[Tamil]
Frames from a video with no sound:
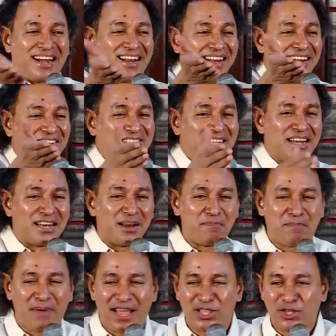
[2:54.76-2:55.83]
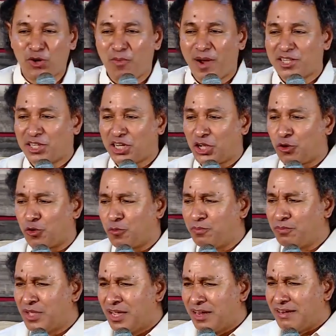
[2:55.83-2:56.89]
கடலில் சென்ற பேதரும் மந்திரியும்
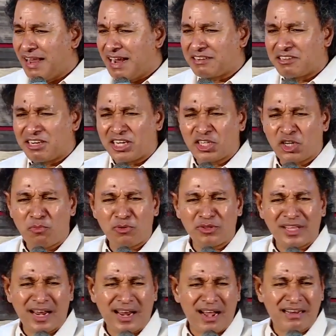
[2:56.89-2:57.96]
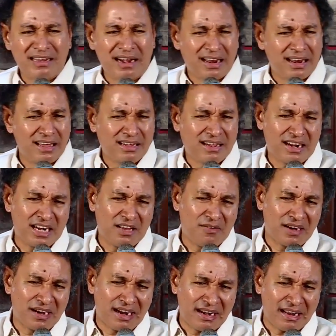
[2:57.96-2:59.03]
நேற்றுக்கு முந்தா நாள் கடலை
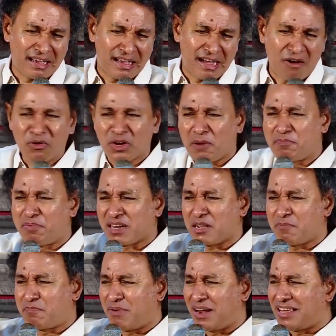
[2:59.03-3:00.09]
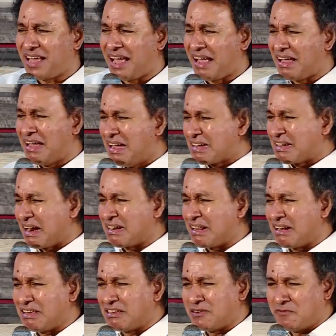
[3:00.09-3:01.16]
கண்டவங்கல்ல அவங்க பிறப்பிலேயே
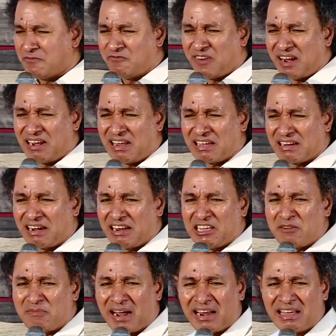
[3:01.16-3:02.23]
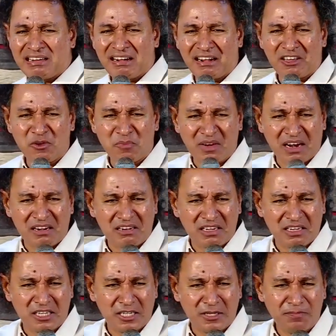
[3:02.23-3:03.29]
கடலையும் வெள்ளங்களையும் அலைகளையும்
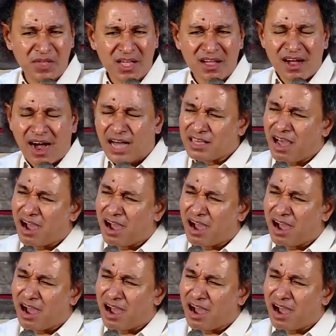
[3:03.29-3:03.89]
கண்டு அது